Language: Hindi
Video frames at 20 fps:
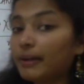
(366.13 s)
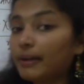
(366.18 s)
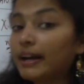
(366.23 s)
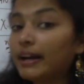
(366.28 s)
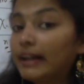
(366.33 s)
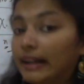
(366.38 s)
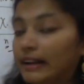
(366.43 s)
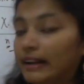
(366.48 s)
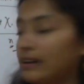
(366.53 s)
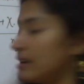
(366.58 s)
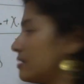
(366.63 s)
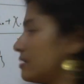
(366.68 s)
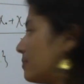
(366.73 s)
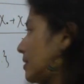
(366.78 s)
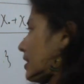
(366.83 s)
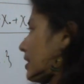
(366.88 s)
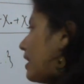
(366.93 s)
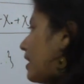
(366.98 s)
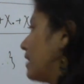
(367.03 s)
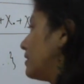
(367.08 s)
इंटीजर्स में
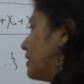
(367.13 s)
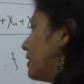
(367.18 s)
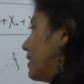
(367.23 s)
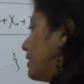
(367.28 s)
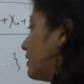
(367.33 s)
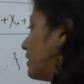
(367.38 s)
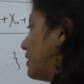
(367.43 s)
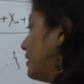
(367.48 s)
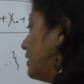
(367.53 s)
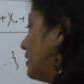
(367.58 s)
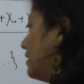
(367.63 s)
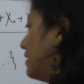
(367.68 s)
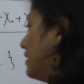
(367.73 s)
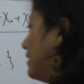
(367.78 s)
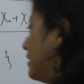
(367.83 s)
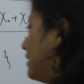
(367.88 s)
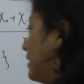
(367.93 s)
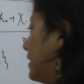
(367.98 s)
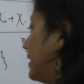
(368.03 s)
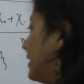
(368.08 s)
क्या आता है
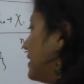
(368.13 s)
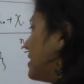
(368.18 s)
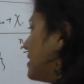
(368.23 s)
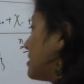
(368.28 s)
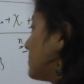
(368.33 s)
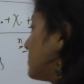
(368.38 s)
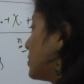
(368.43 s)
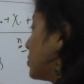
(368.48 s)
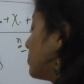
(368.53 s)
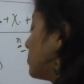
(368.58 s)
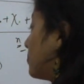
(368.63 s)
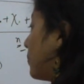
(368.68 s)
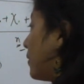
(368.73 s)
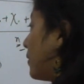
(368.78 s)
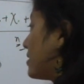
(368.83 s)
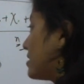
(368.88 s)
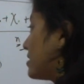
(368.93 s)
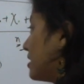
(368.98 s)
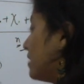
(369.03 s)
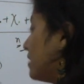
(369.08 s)
इंटीजर्स में तो
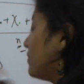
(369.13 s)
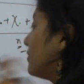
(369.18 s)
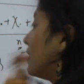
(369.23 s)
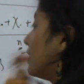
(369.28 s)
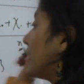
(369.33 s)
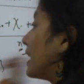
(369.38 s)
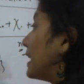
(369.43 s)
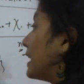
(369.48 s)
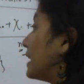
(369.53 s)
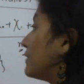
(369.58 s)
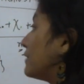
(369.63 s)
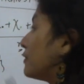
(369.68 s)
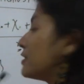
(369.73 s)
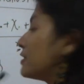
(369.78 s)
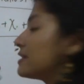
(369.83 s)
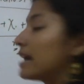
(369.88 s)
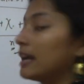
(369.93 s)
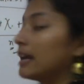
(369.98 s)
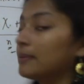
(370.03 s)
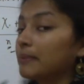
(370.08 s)
पॉजिटिव नेगेटिव और
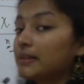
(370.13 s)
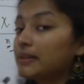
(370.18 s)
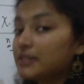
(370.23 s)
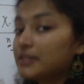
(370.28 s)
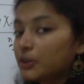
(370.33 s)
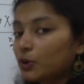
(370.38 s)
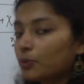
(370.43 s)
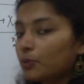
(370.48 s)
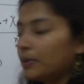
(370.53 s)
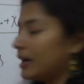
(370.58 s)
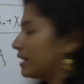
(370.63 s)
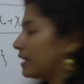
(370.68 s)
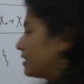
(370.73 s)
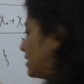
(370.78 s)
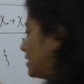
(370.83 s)
साथ में जीरो भी आता